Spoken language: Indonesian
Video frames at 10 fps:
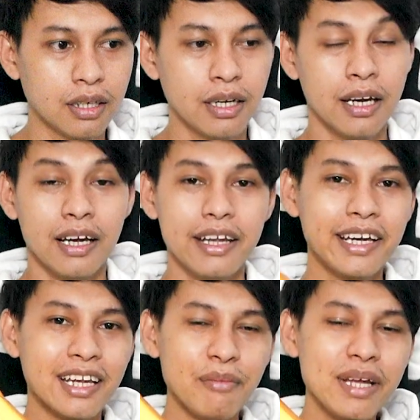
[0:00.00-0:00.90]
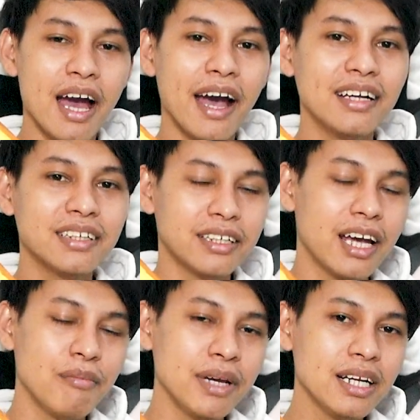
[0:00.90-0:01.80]
Dikirimin handset
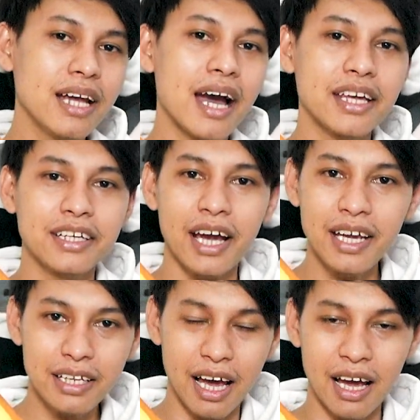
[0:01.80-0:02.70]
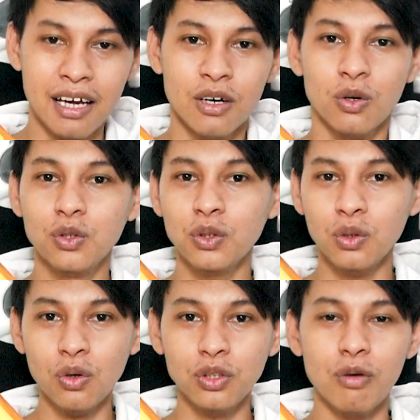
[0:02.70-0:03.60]
gaming dari China
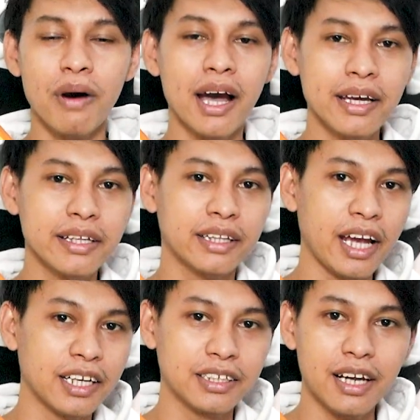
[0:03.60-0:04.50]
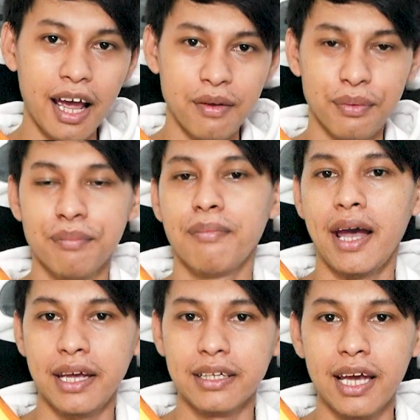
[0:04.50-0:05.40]
untuk nyobain test drive
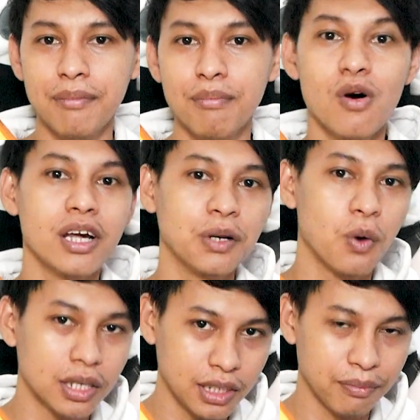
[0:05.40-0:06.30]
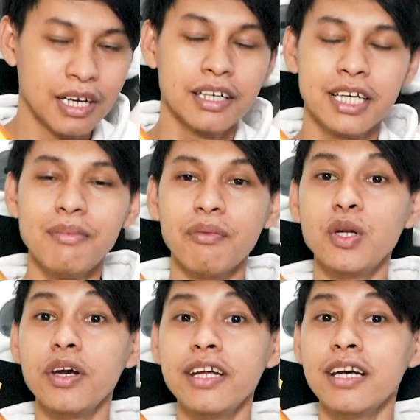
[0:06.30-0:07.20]
main game Modern Warship. Simak video
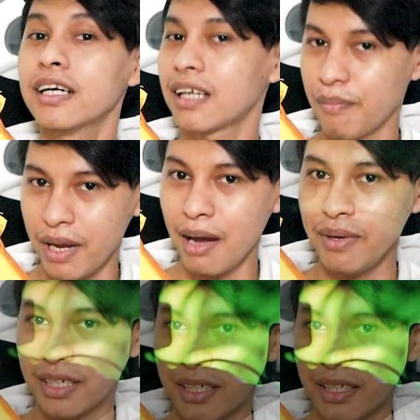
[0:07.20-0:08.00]
ini sampai habis.